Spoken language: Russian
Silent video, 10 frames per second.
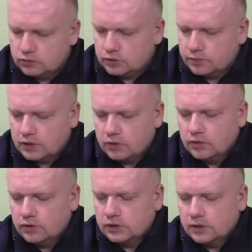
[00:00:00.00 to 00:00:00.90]
уже
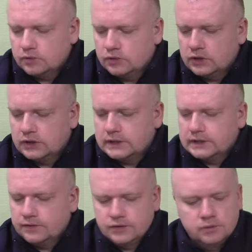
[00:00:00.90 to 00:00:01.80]
плохое, там, ну, 13
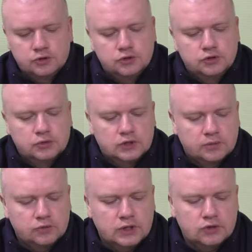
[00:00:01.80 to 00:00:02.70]
совсем чуть-чуть
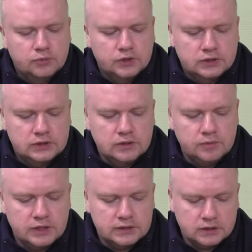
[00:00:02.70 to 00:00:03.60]
там. Но я думаю, это не
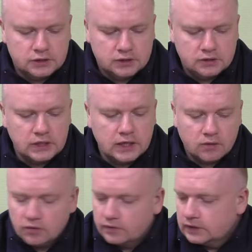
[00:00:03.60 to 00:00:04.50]
имеет значения
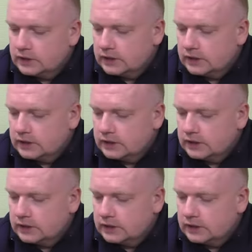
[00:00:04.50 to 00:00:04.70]
никакого.